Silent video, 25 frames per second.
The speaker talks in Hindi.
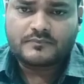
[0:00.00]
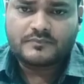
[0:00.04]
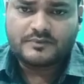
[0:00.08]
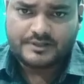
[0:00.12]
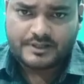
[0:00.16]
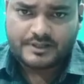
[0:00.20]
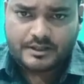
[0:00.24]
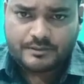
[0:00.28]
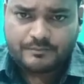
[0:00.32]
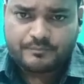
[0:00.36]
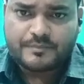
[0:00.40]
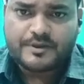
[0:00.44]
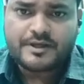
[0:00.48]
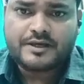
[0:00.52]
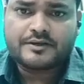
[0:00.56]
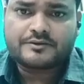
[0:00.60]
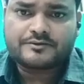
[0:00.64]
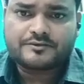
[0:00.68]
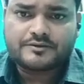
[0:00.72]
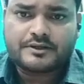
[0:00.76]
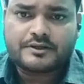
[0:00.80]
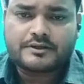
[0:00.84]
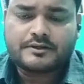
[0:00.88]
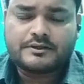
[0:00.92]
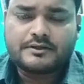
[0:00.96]
नियम में है
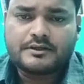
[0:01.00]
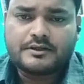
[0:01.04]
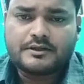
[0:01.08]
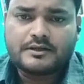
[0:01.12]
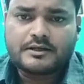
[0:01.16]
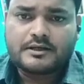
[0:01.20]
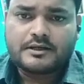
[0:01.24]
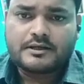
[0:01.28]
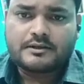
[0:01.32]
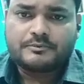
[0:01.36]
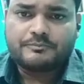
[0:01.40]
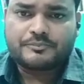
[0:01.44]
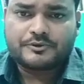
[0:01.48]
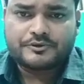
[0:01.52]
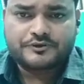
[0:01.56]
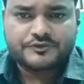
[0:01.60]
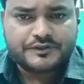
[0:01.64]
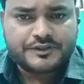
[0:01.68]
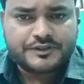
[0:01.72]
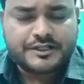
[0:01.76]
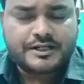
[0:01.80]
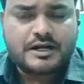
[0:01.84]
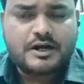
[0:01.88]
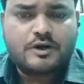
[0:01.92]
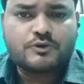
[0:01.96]
सर
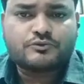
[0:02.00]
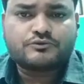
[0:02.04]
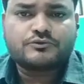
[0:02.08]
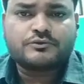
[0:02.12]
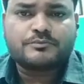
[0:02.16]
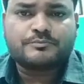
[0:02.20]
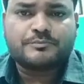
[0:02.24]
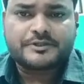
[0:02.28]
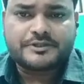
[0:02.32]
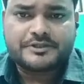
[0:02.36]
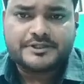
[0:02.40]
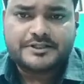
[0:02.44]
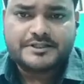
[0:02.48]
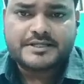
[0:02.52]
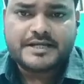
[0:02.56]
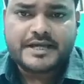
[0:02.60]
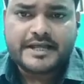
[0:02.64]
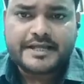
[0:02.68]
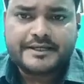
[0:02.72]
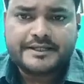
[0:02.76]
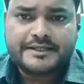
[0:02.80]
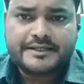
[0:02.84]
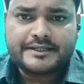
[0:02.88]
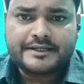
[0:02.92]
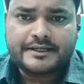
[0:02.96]
प्रत्येक गांव से मिट्टी
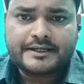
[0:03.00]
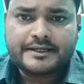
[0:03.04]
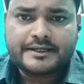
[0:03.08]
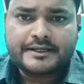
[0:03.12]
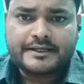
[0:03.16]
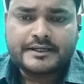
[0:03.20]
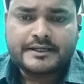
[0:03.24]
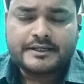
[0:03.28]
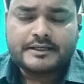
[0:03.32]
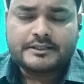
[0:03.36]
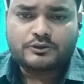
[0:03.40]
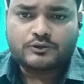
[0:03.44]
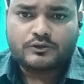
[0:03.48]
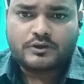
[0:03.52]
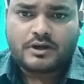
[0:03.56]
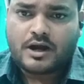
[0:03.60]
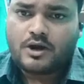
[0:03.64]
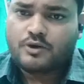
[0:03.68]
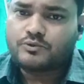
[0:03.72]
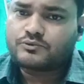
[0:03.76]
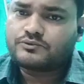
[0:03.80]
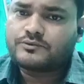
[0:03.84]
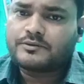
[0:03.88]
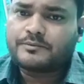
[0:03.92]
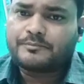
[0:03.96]
जाएगी तो
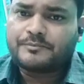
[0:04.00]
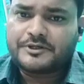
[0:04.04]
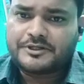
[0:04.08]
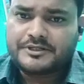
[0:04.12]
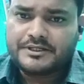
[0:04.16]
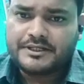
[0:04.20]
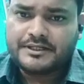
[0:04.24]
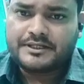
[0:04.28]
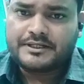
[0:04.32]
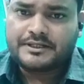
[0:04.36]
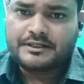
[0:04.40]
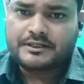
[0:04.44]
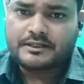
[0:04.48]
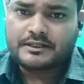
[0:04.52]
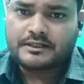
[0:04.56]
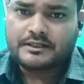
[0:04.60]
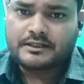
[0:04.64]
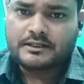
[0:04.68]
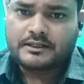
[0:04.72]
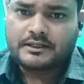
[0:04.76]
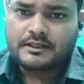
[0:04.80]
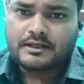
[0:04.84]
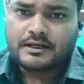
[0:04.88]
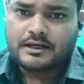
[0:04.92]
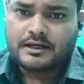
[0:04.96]
गांव से मिट्टी
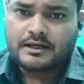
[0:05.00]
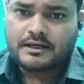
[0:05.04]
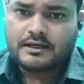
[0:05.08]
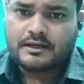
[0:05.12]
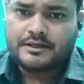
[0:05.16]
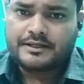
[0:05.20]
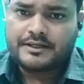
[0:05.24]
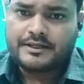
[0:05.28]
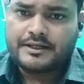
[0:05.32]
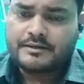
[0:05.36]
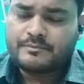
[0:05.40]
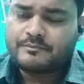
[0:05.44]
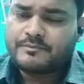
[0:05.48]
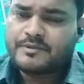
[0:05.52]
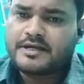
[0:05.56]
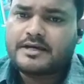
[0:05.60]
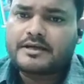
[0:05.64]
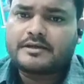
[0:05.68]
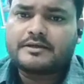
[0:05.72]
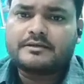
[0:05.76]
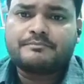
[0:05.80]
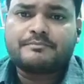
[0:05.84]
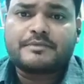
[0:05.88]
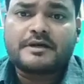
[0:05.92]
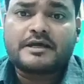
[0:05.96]
नियम में
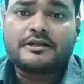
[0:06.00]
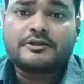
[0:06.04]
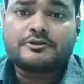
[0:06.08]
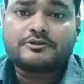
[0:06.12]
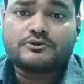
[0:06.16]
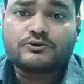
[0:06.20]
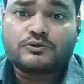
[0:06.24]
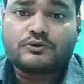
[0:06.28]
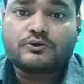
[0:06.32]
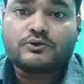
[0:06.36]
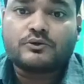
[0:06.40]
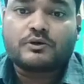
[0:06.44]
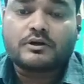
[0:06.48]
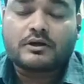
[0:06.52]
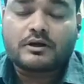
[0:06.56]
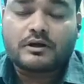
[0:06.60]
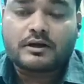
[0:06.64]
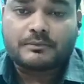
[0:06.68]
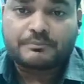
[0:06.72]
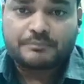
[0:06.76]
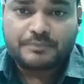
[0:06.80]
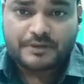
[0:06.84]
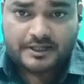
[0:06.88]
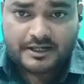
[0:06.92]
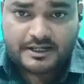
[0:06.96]
है कि पहले तो
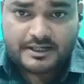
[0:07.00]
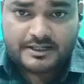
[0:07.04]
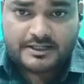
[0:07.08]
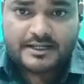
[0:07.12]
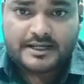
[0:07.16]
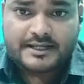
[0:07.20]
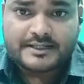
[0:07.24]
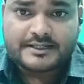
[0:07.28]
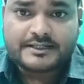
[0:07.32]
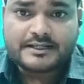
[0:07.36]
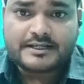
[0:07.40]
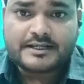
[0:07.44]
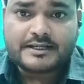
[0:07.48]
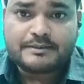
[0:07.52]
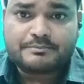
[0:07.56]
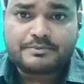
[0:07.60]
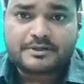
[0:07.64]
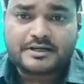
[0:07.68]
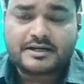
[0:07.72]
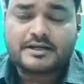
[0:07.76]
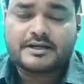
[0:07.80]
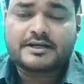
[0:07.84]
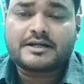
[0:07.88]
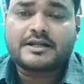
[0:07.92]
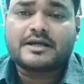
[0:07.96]
प्रखंड आनी है
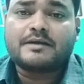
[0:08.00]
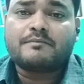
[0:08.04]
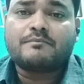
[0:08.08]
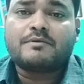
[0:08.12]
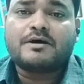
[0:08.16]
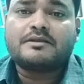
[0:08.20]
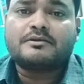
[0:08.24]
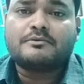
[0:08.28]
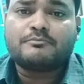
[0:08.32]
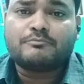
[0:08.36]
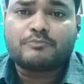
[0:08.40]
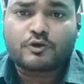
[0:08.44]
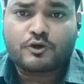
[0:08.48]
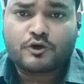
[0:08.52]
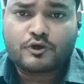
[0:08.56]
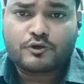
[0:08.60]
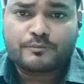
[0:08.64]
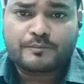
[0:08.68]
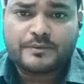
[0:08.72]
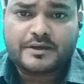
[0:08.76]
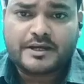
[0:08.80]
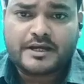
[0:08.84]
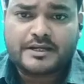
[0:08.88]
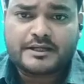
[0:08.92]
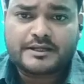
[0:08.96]
प्रखंड के बाद ब्लॉक
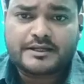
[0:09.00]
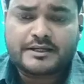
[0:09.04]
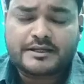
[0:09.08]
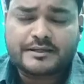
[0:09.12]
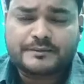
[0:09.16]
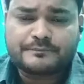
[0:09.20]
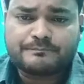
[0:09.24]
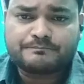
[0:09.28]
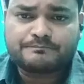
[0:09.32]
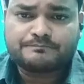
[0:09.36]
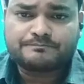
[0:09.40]
पे आनी है